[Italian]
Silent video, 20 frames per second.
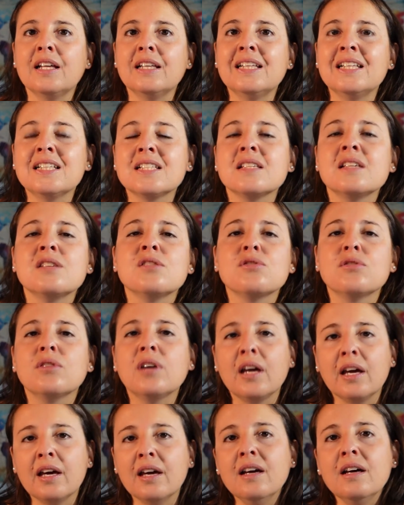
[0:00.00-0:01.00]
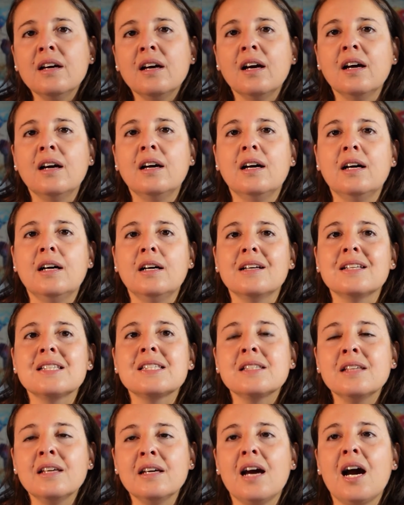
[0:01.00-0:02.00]
Nel senso che eh,
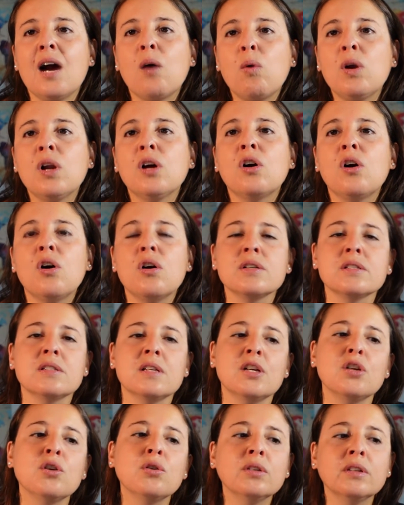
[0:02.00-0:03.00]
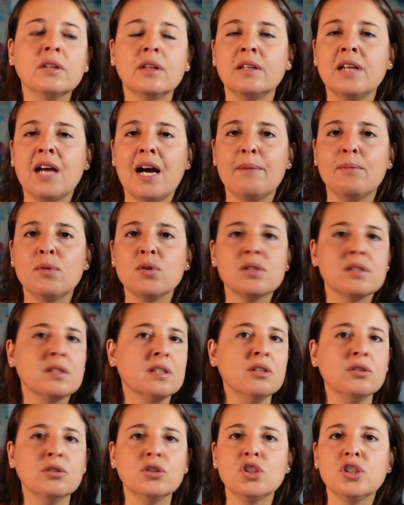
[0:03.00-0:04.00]
se a qualcosa non teniamo, se
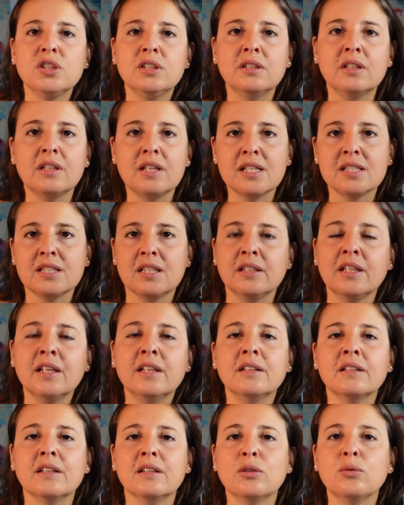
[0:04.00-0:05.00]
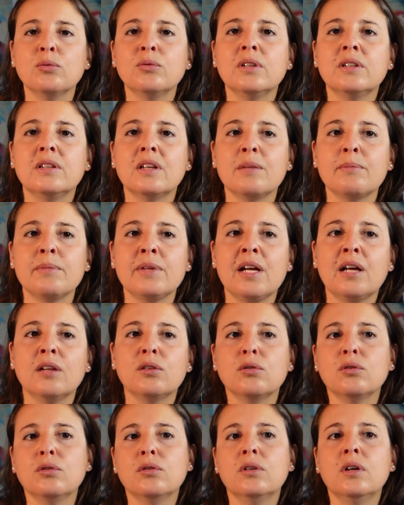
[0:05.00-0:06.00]
non ci interessa niente di un
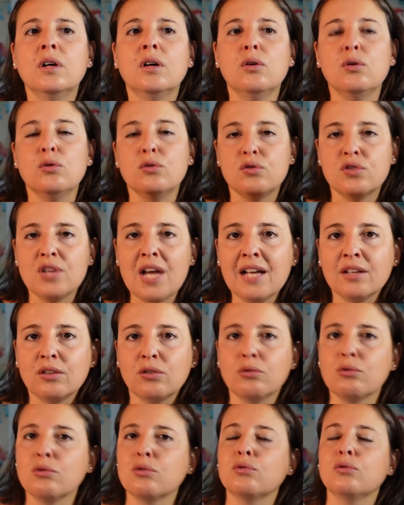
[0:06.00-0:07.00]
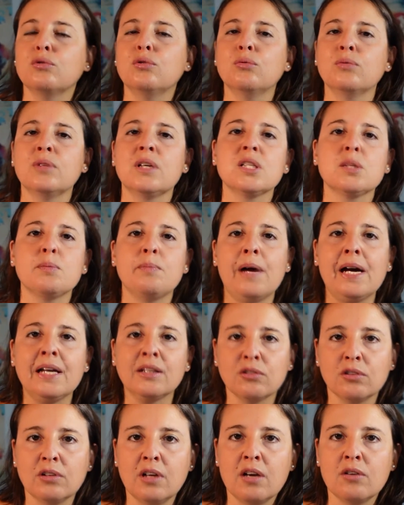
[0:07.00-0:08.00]
determinato oggetto, di un
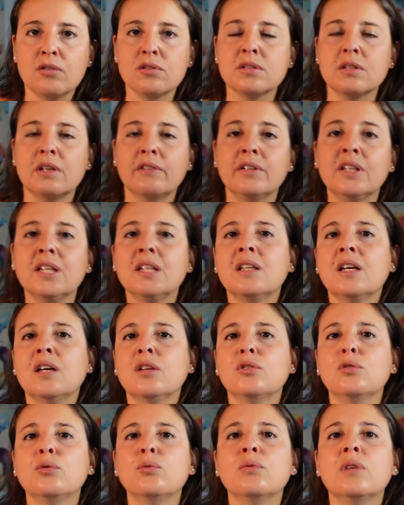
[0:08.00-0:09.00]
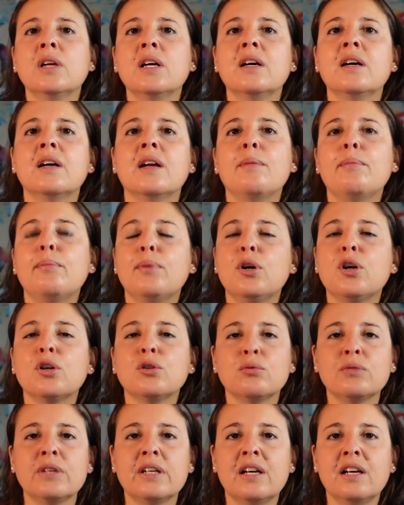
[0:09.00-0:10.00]
aspetto della nostra vita, di un
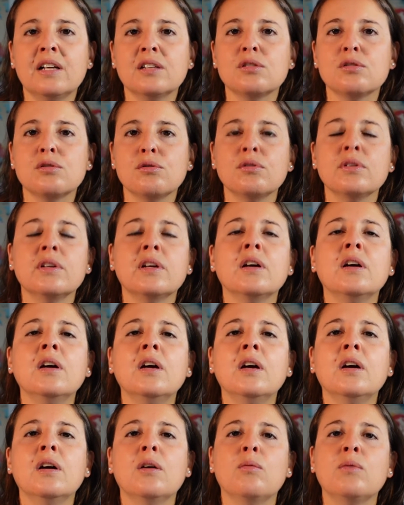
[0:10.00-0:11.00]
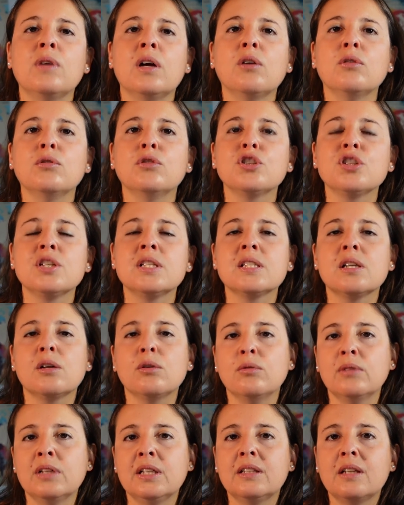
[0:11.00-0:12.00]
rapporto, una relazione, una conoscenza
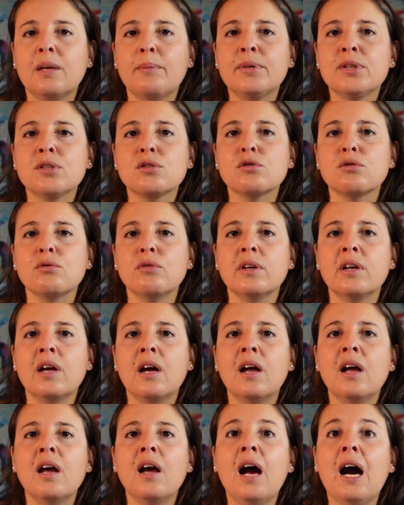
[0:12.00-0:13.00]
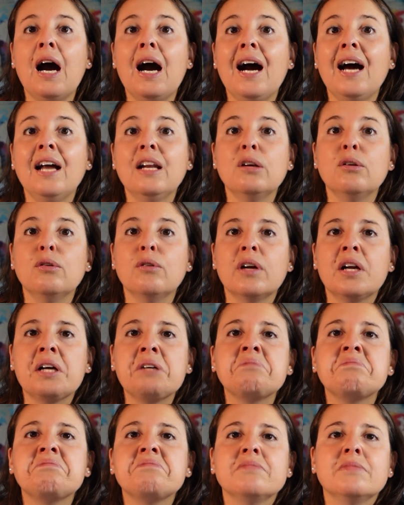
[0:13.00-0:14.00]
con un'altra persona, allora
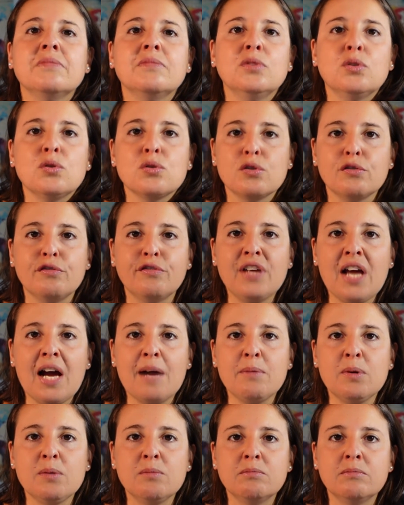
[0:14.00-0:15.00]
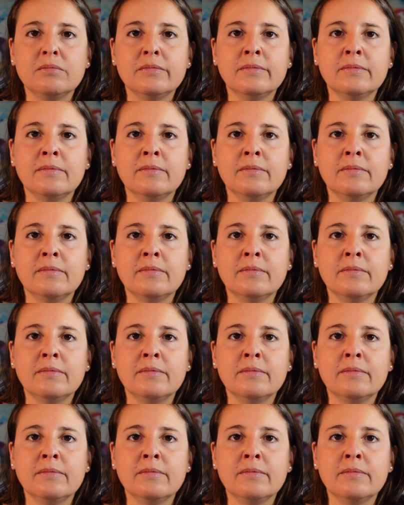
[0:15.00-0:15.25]
non soffriamo.